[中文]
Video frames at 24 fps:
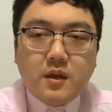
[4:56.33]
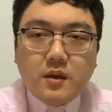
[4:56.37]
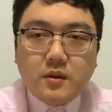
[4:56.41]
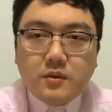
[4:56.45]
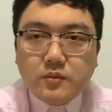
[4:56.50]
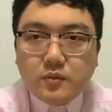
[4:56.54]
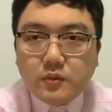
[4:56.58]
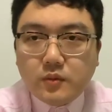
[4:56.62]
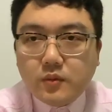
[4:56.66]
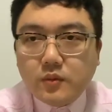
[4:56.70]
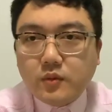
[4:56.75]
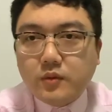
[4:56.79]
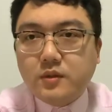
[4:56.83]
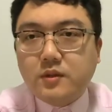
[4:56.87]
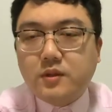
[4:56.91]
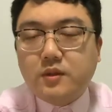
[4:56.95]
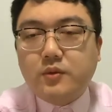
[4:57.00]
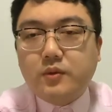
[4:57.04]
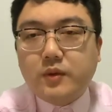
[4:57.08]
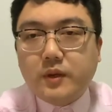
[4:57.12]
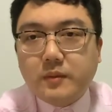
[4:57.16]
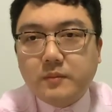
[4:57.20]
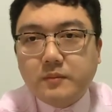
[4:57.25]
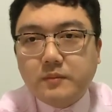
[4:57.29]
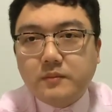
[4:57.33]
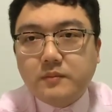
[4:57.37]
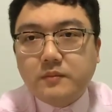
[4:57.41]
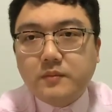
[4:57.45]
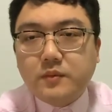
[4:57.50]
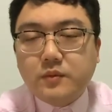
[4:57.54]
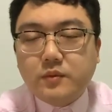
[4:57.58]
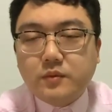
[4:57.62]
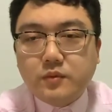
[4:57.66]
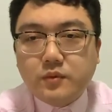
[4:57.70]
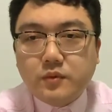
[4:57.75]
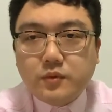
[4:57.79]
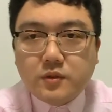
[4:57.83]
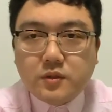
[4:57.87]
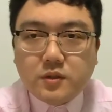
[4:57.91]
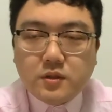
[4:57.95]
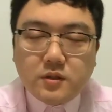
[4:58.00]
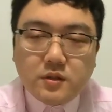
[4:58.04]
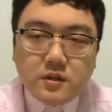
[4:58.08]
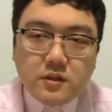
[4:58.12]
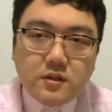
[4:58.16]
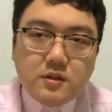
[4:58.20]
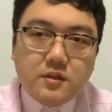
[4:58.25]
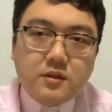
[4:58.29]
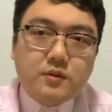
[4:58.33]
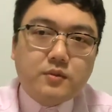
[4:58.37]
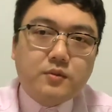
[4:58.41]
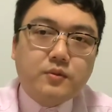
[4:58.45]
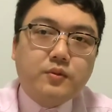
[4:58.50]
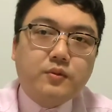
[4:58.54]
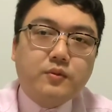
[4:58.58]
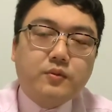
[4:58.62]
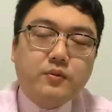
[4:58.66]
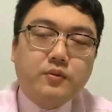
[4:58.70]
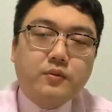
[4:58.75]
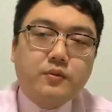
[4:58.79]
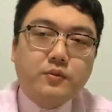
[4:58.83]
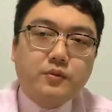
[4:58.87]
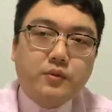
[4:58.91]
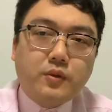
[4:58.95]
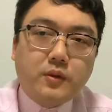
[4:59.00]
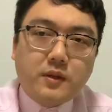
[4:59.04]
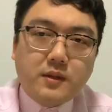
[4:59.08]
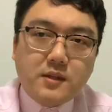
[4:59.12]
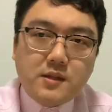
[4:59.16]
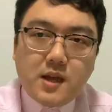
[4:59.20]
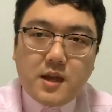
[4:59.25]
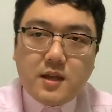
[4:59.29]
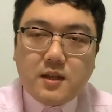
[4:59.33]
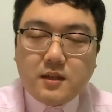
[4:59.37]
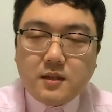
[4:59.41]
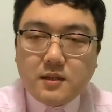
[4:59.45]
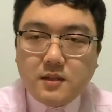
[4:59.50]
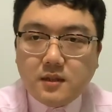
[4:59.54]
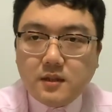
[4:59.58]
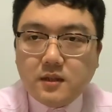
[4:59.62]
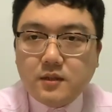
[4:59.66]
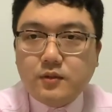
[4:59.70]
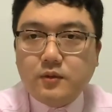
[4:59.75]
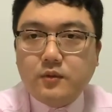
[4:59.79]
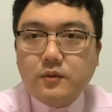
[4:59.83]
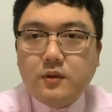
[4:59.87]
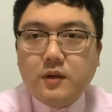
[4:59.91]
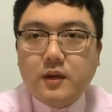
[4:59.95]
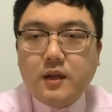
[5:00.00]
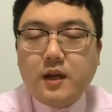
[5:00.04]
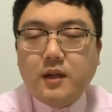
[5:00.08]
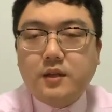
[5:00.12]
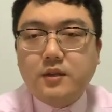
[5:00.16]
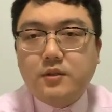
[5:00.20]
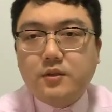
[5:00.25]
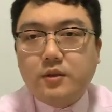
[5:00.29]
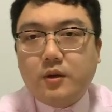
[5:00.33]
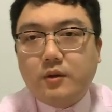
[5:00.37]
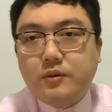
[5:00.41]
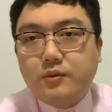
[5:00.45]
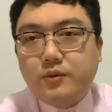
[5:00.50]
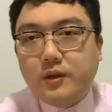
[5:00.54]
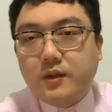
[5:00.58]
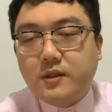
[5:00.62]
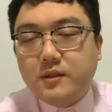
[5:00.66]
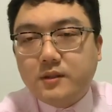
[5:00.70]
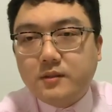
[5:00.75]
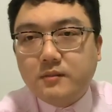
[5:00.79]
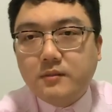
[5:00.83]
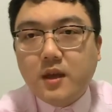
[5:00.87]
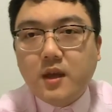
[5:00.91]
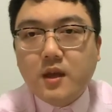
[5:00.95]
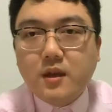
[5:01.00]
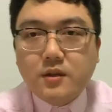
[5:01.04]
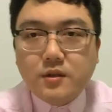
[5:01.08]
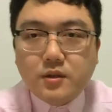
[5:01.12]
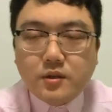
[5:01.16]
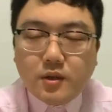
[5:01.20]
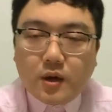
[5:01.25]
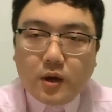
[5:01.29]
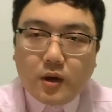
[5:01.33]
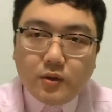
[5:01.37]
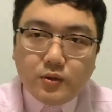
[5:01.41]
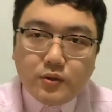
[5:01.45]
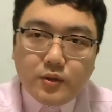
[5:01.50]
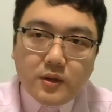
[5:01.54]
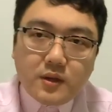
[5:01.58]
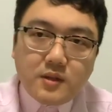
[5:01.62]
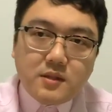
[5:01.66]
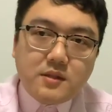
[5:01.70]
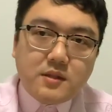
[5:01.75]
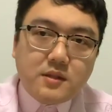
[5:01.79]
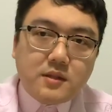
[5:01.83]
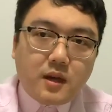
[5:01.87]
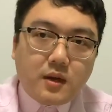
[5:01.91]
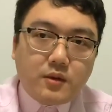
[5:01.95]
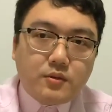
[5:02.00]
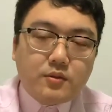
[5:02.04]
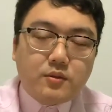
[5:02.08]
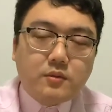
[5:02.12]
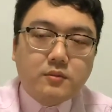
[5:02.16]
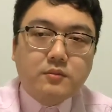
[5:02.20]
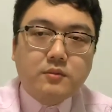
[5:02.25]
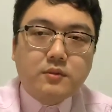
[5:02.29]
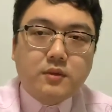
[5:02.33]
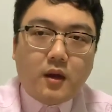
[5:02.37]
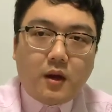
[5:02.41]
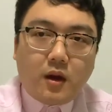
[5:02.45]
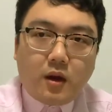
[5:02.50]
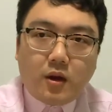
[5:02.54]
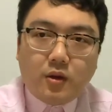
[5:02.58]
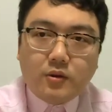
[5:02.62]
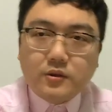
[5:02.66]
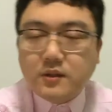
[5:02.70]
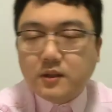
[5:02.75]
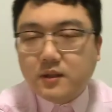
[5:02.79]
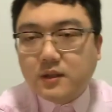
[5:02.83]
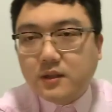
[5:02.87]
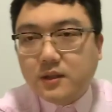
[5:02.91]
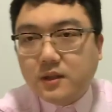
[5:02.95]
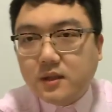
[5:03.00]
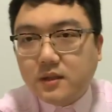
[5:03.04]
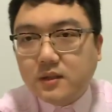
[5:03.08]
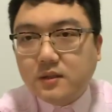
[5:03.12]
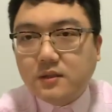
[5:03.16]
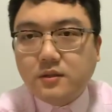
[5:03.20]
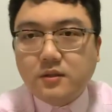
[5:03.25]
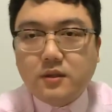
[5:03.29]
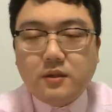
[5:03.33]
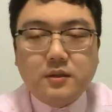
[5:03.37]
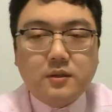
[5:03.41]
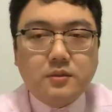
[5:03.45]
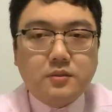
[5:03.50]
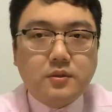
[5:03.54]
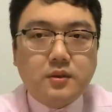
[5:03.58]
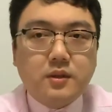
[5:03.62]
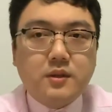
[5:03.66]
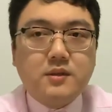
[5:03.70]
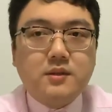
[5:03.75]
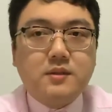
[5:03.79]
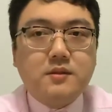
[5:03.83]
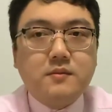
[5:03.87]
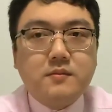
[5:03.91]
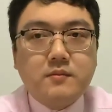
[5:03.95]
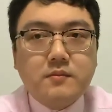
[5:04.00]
中国社会时时处处存在着各种各样的小圈子。小圈子当中套着更小的圈子。